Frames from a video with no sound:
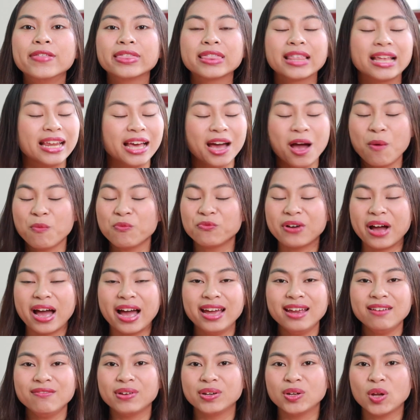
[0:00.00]
thì là không
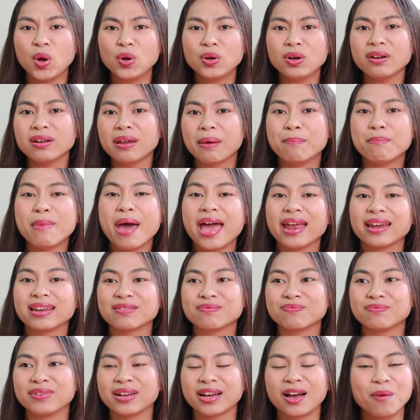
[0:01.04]
phải, và nó rất là mệt
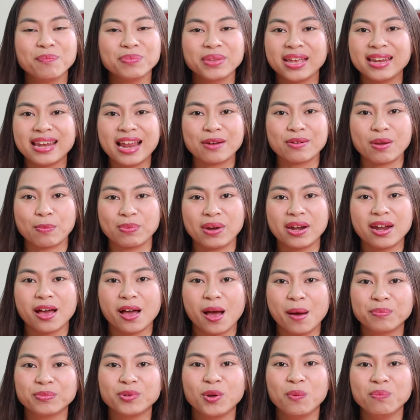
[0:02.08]
và không thể nào đọc ra được
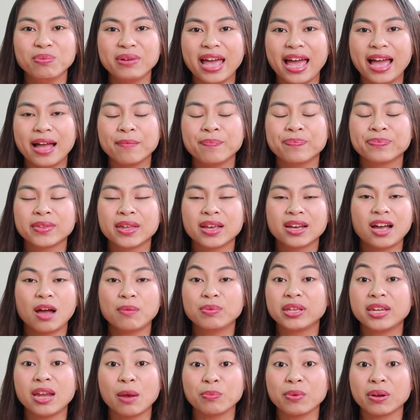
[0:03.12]
âm đúng cả, không
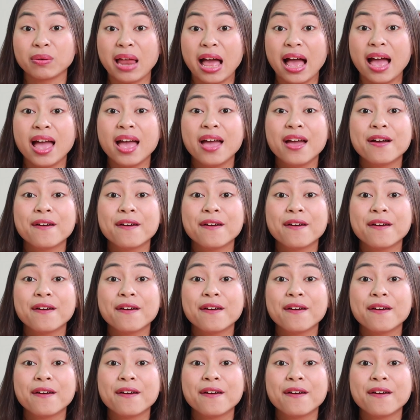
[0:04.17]
thể đọc được là,